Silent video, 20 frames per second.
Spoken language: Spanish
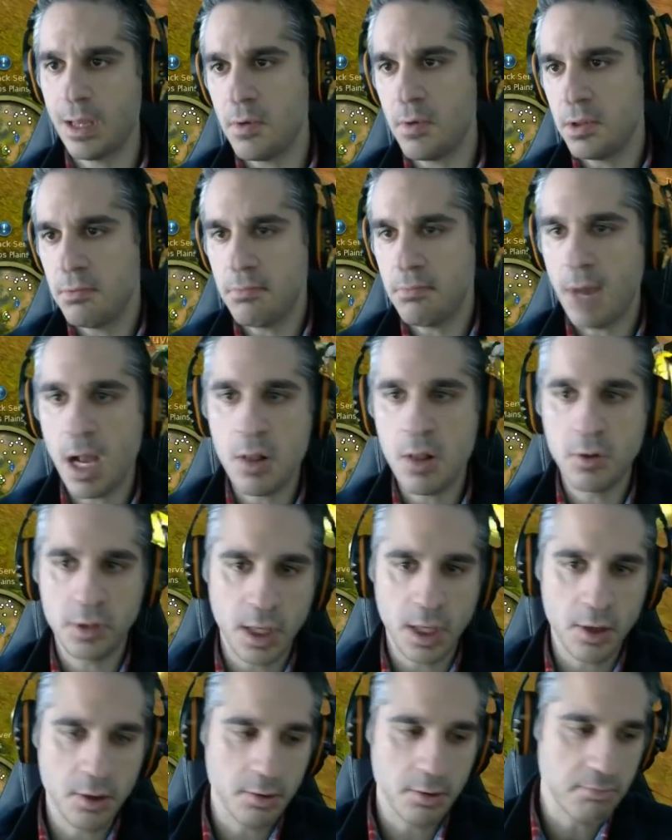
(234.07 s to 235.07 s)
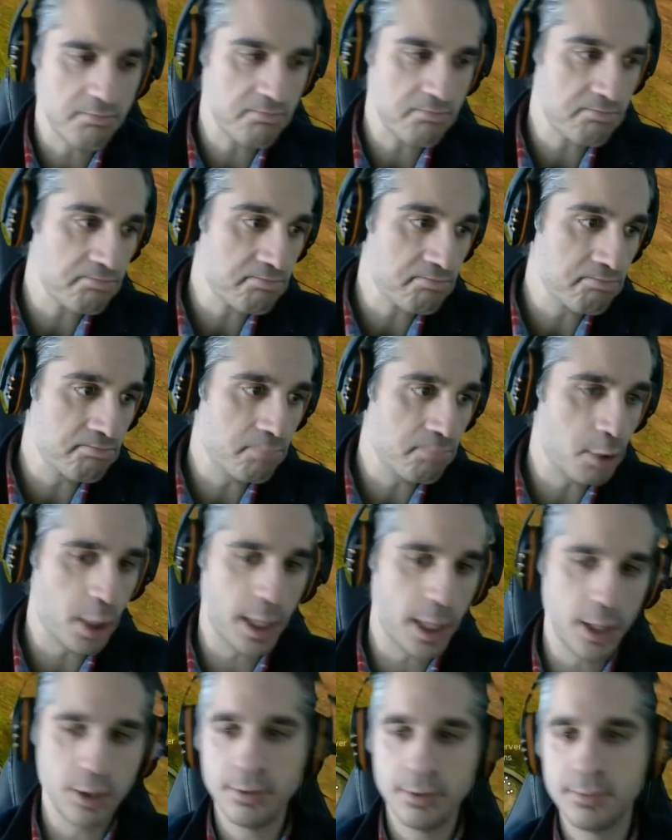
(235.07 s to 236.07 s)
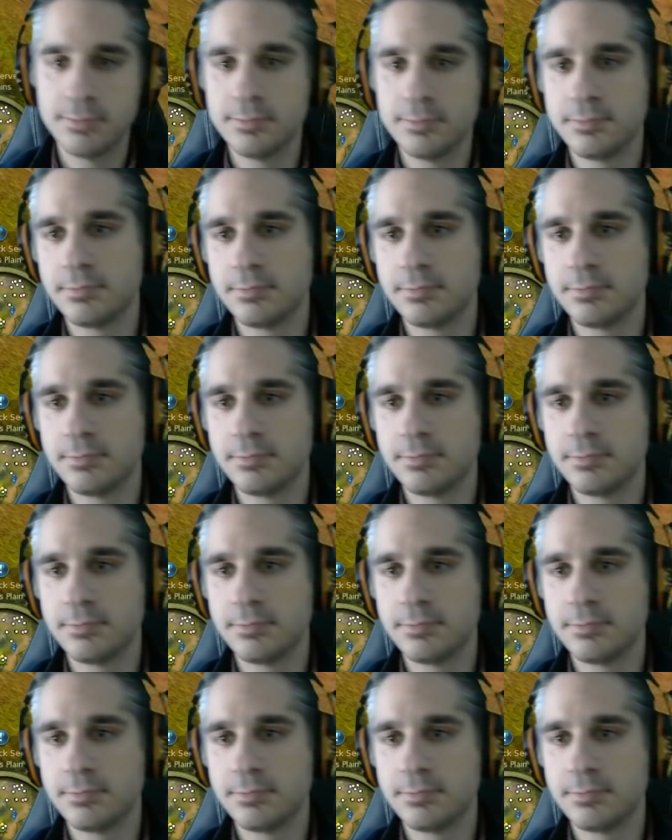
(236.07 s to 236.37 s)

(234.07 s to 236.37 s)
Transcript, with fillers: Bueno, ahí lo tengo. ¿Por qué no?